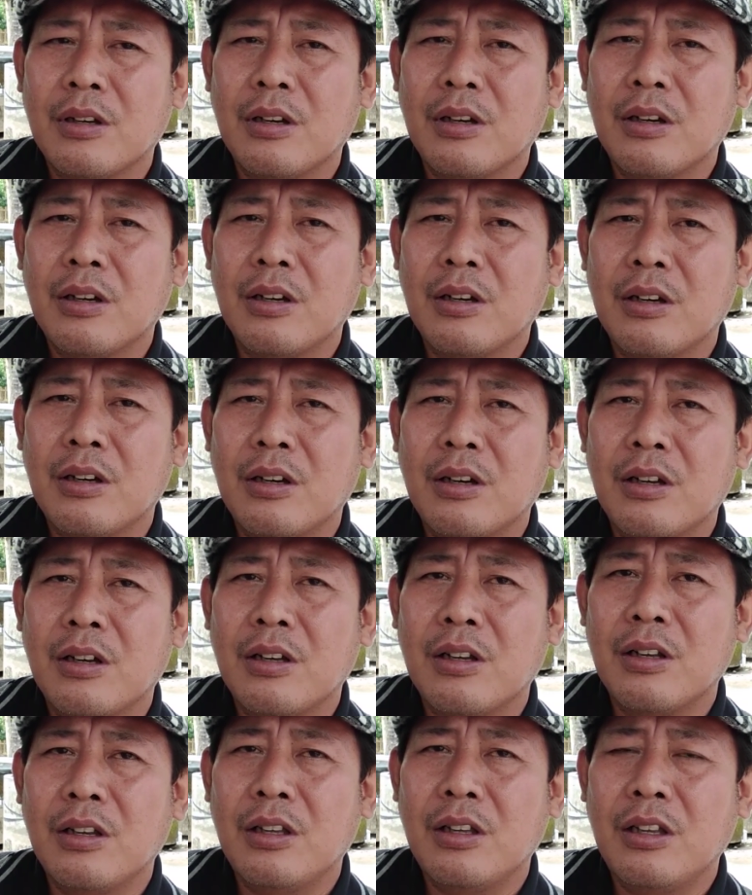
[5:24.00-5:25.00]

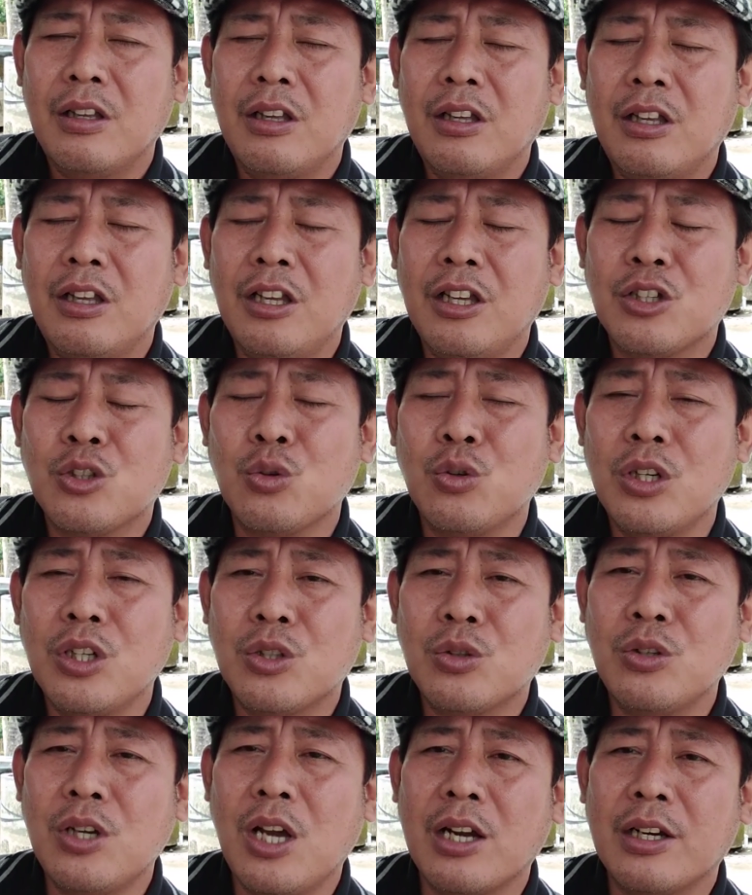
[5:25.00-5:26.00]
eh,
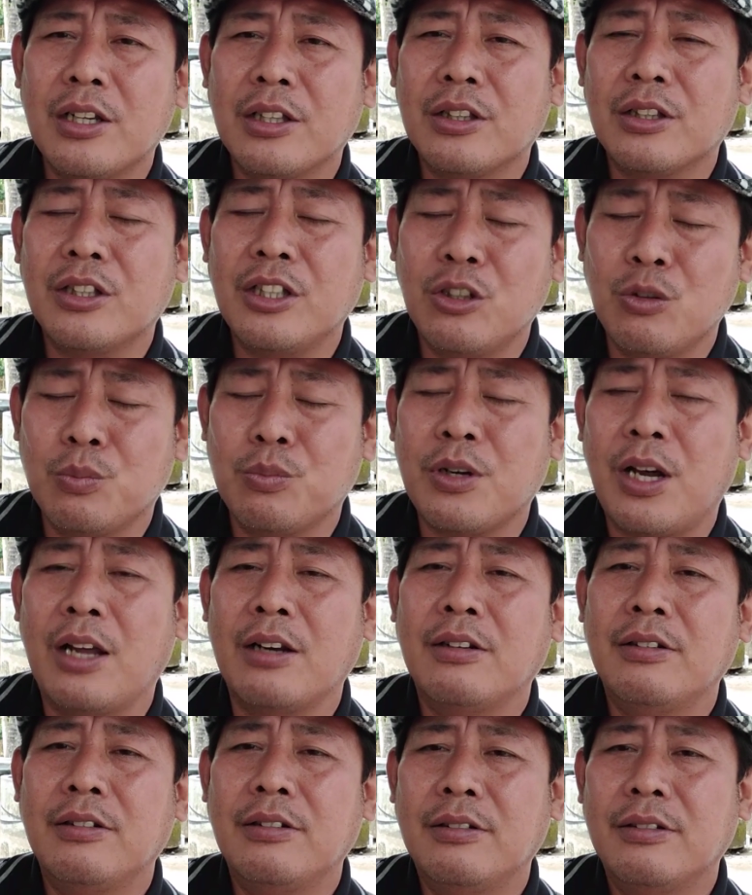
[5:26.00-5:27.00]
isu-isu uh, yang
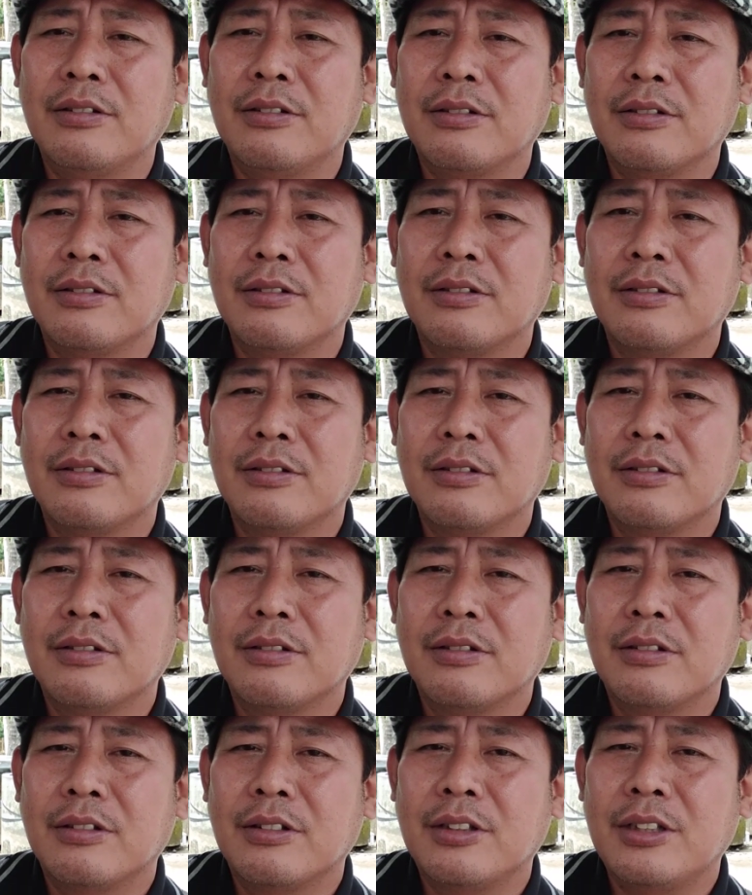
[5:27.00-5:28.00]
ditiupkan
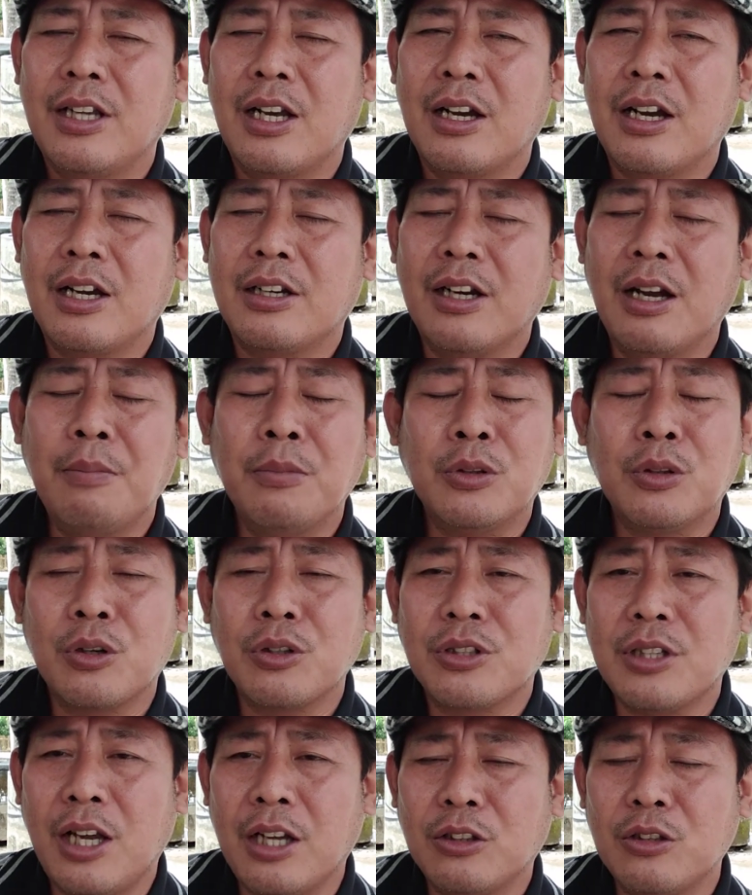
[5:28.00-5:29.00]
yang kadang
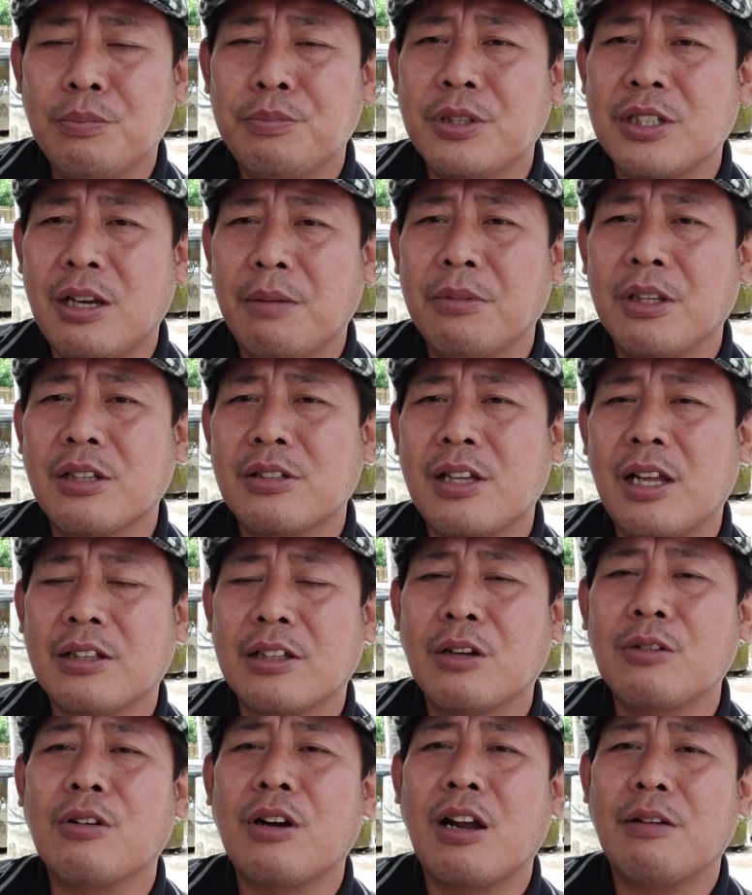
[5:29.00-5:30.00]
menurut saya itu bisa
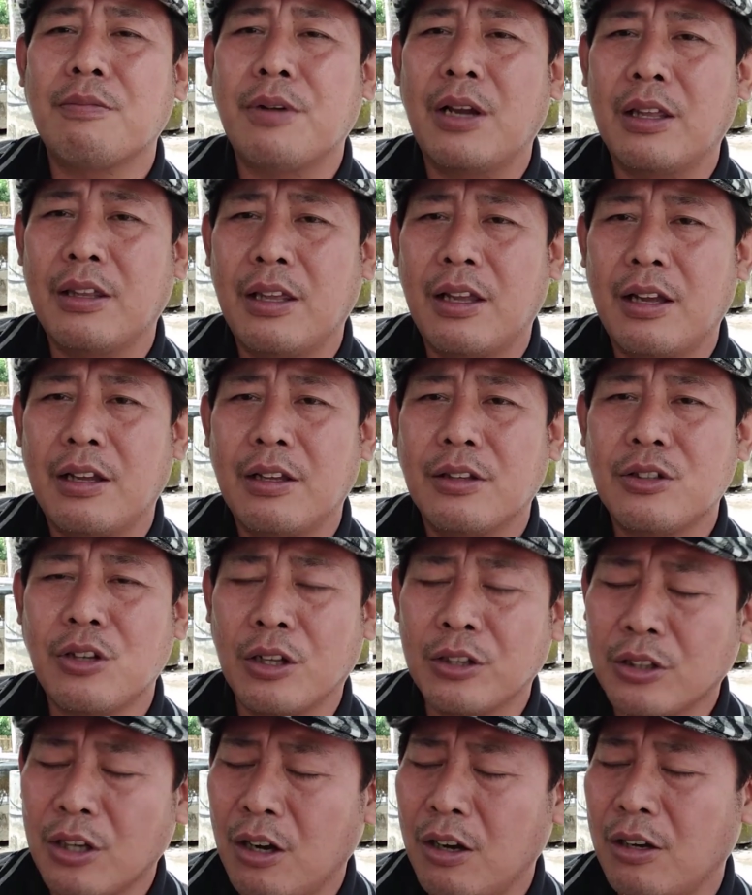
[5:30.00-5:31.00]
menyesatkan orang banyak.
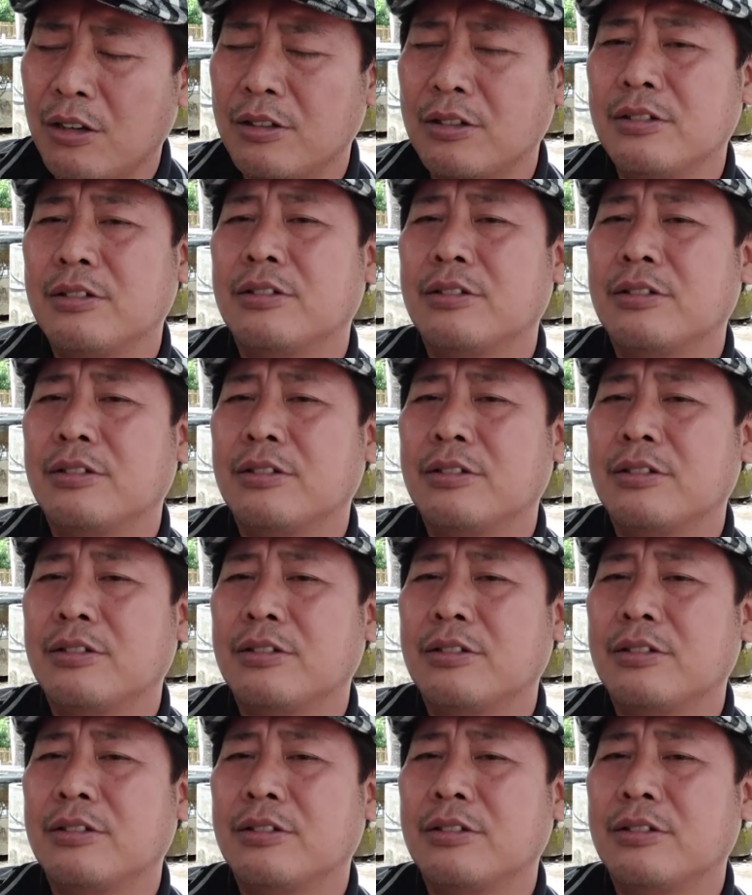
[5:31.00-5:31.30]
Contoh,